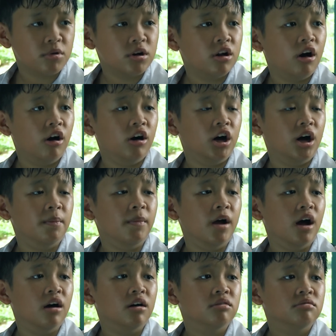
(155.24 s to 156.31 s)
Cũng bình thường
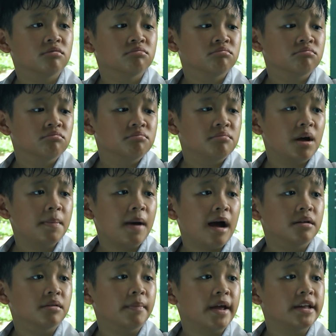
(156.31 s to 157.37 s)
à mẹ Mấy bài
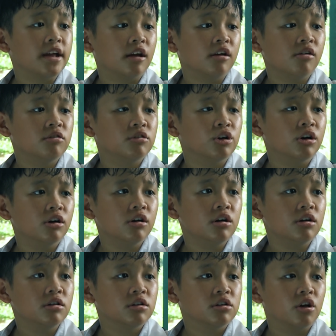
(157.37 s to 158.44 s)
mà mẹ chỉ trước á
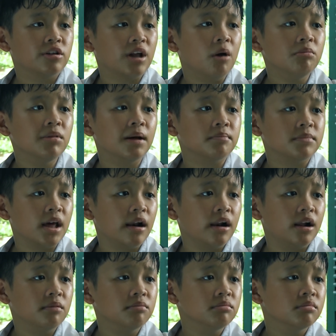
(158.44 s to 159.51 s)
Con vô trọng làm
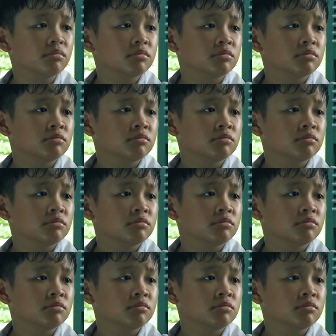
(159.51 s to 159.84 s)
nhanh lắm